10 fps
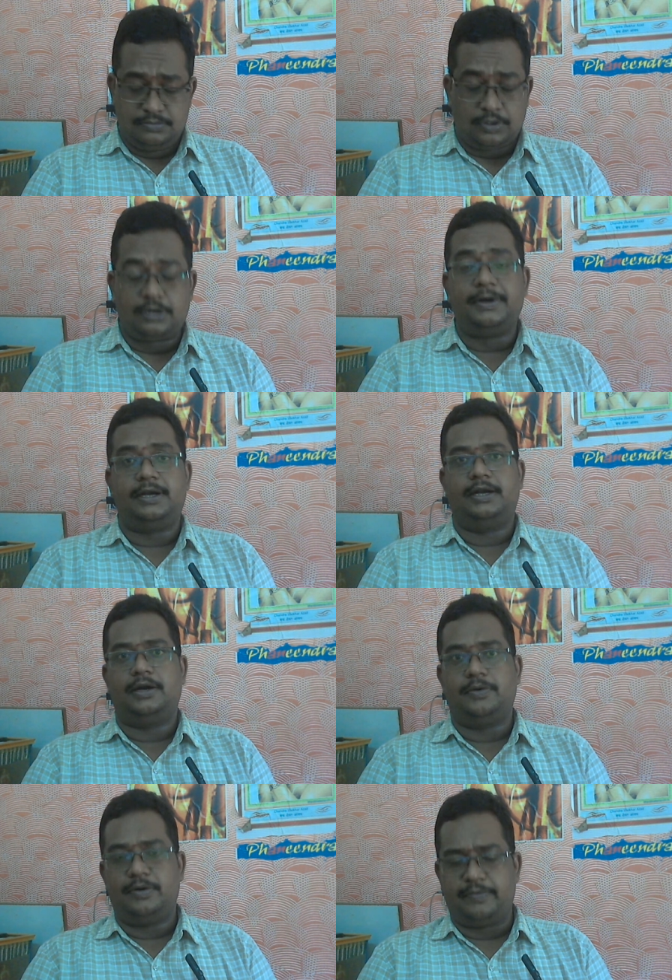
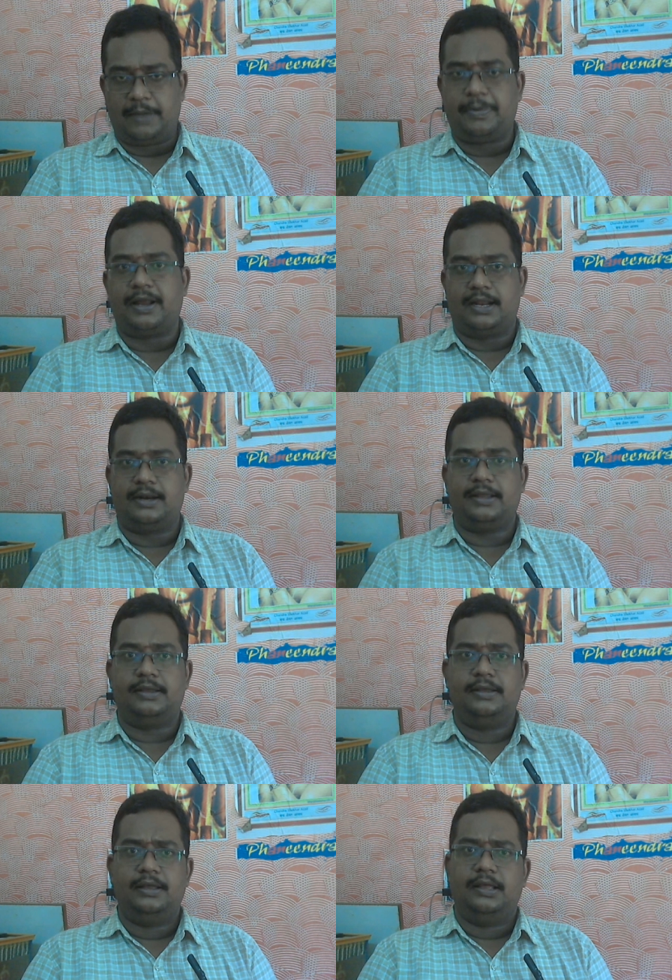మొదలుపెట్టేటటువంటి వ్యాపారాలని
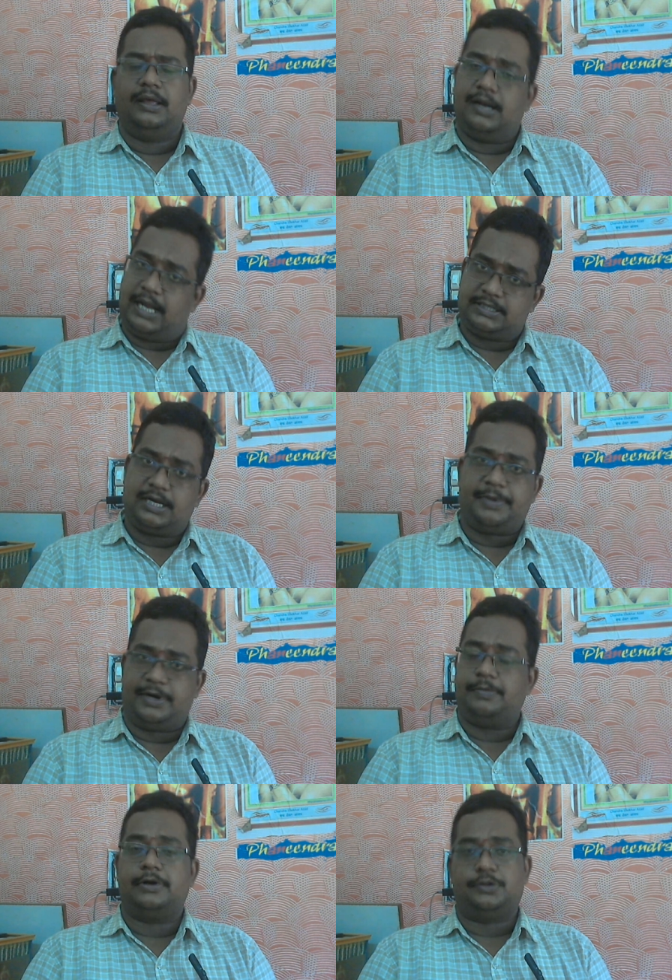లక్షల
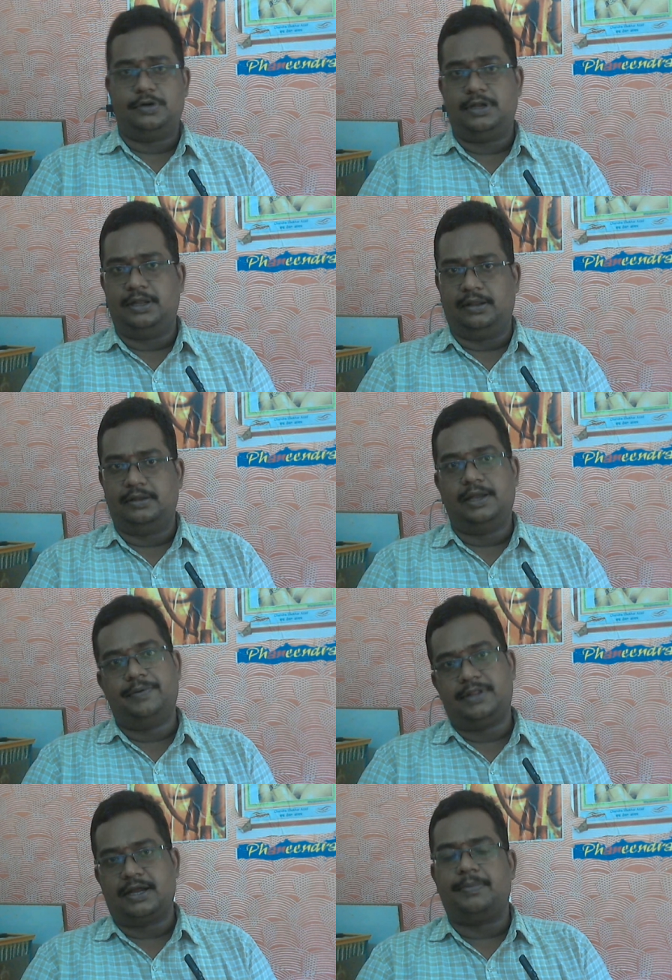పెట్టుబడితోటి ఏ
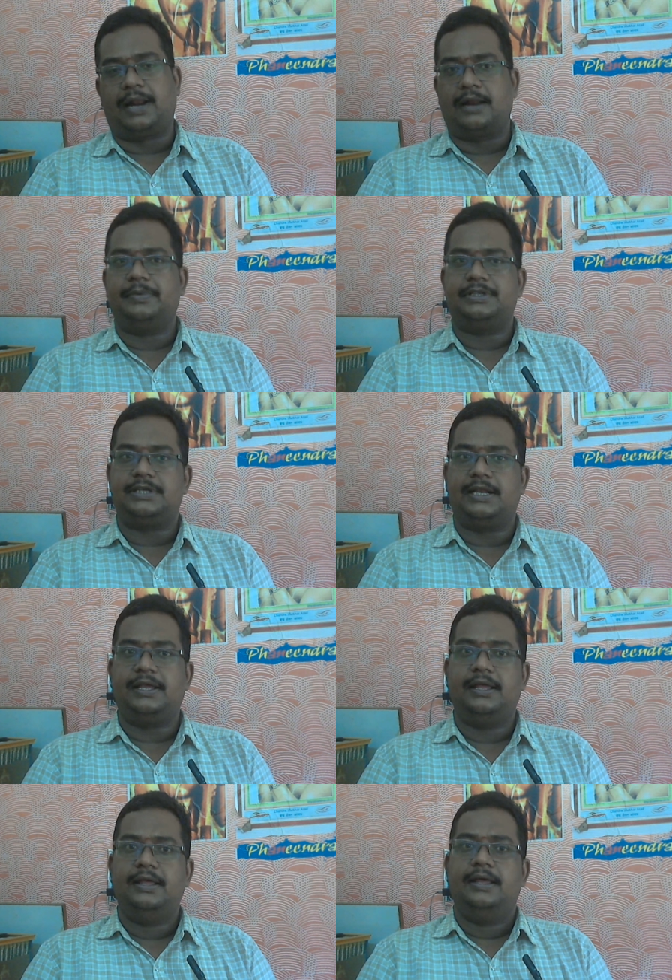విధంగా
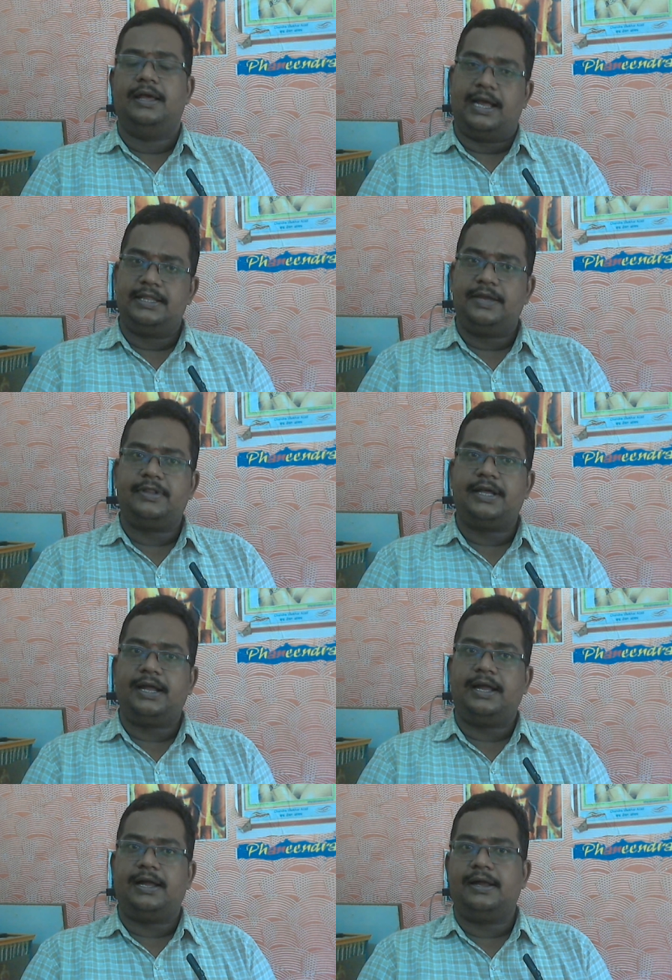ప్రారంభించాలి
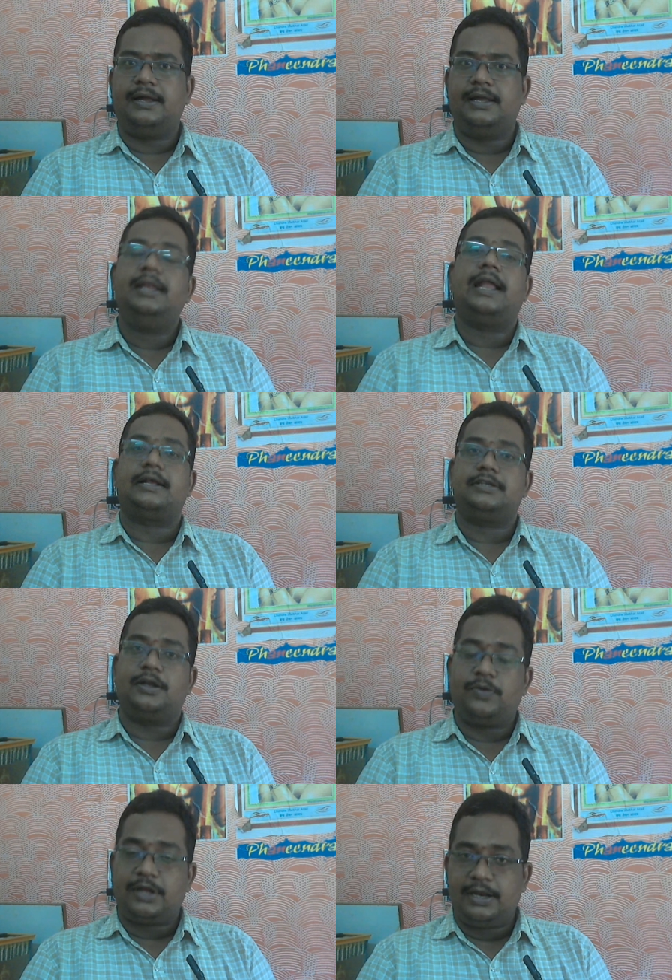అదేవిధంగా ఈ
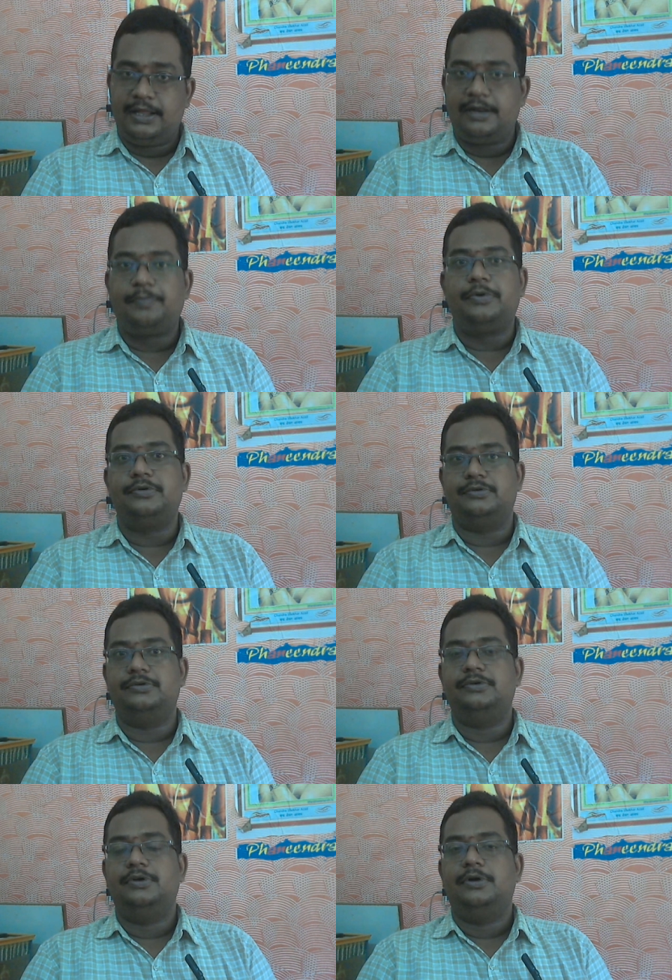లక్షలు కూడా లేనప్పుడు
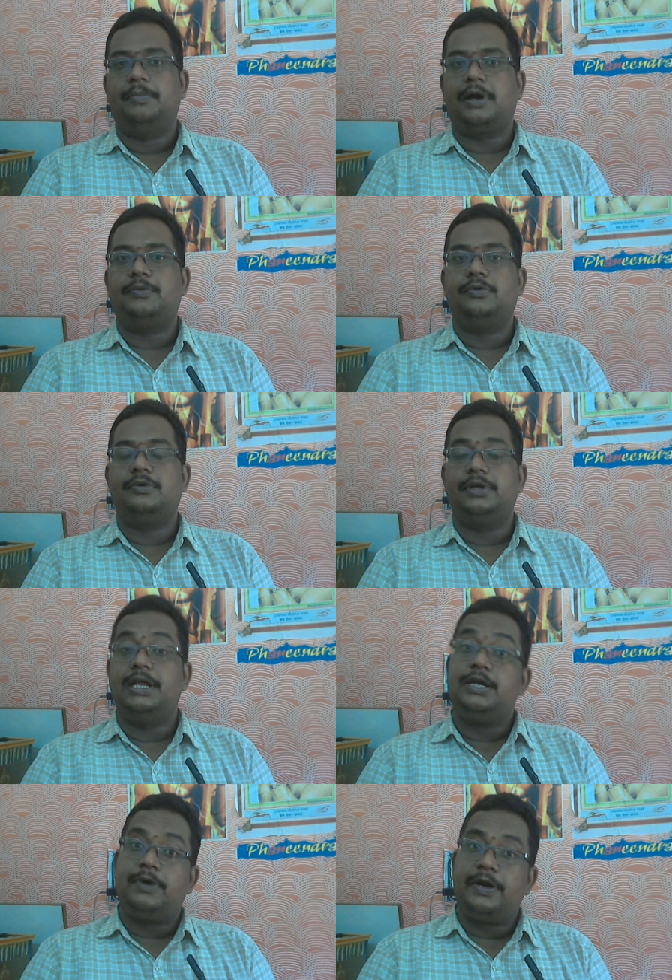మనం
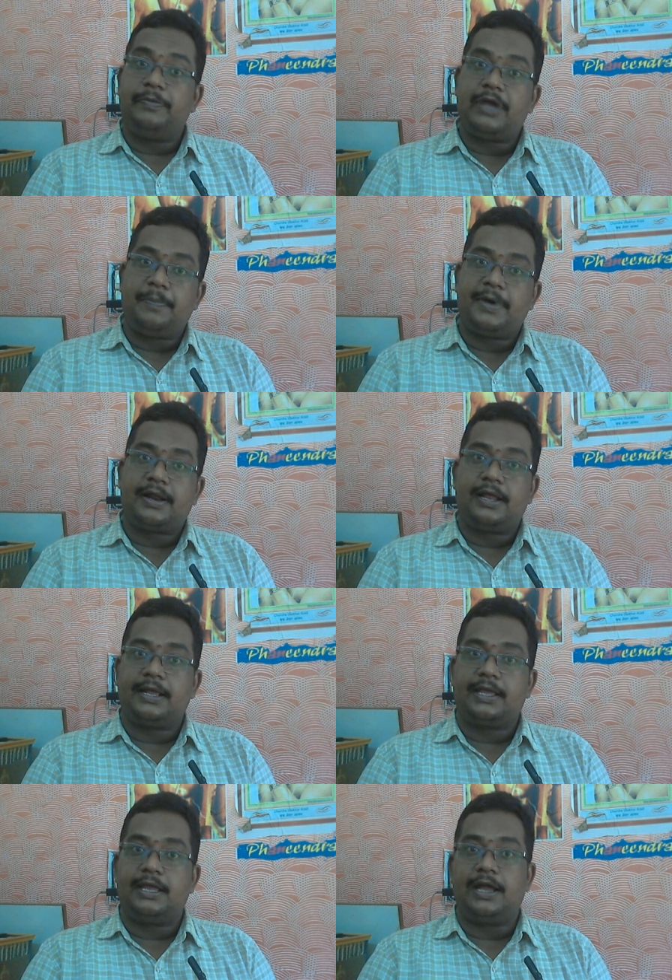ఎటువంటి
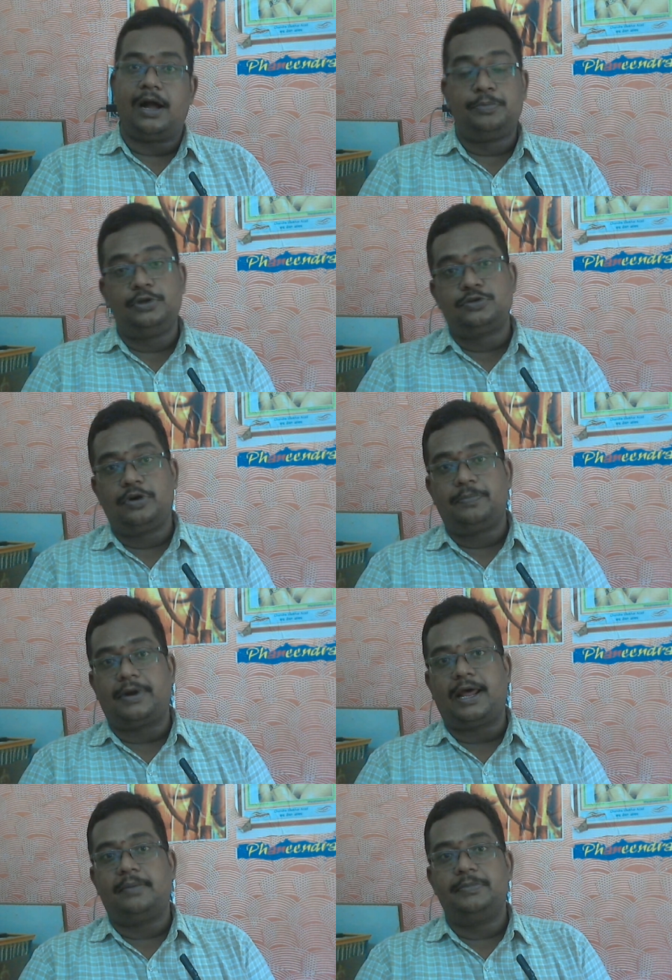వ్యాపారాలకి అప్పు తీసుకుని
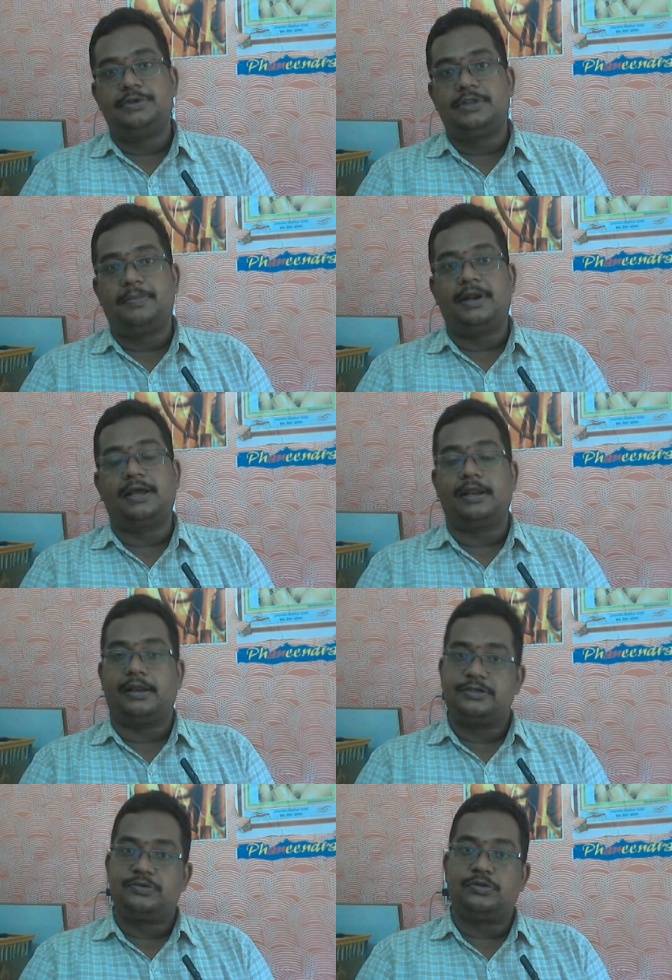ప్రారంభిస్తే మనకి
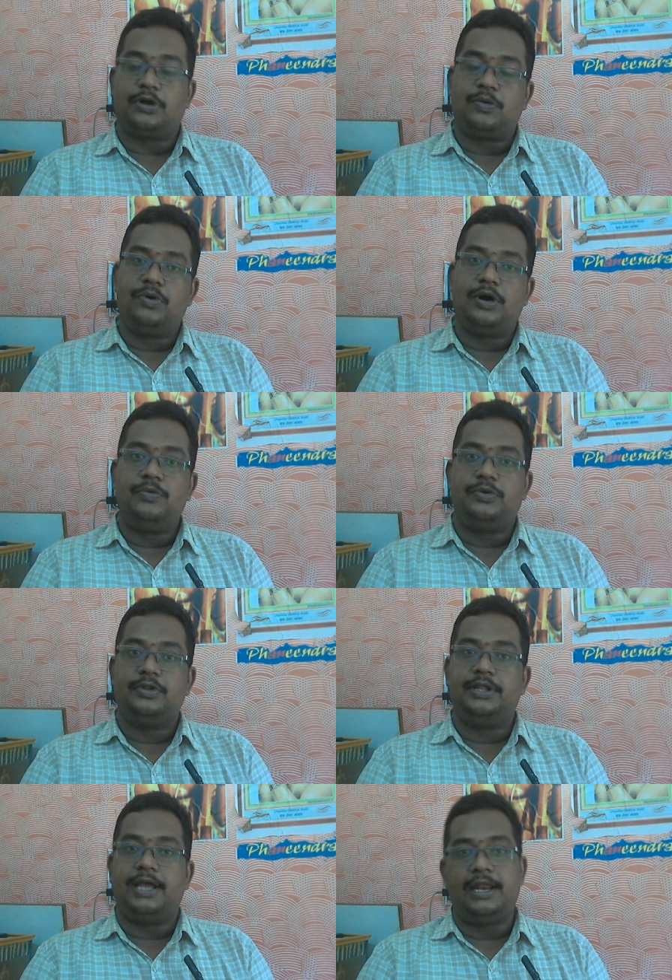రిస్క్ తక్కువగా
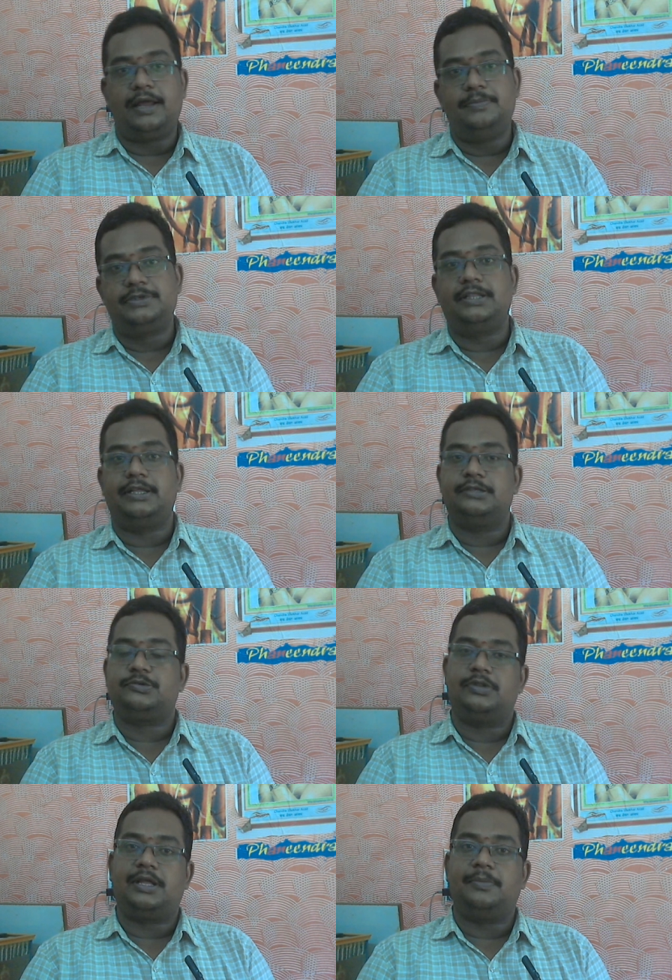ఉంటుంది అనే అంశాలు
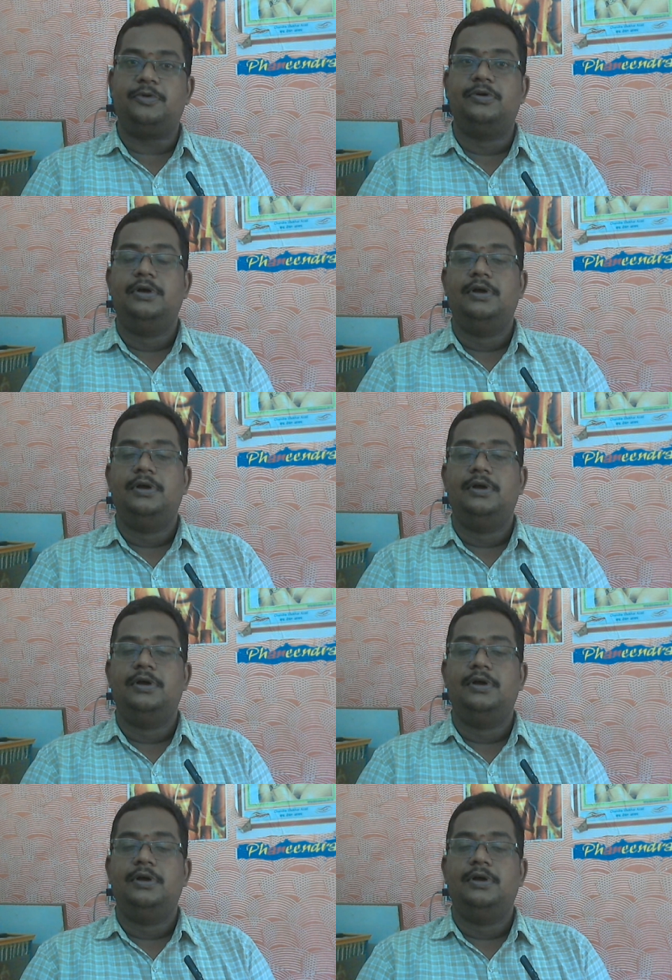తెలుసుకుందాము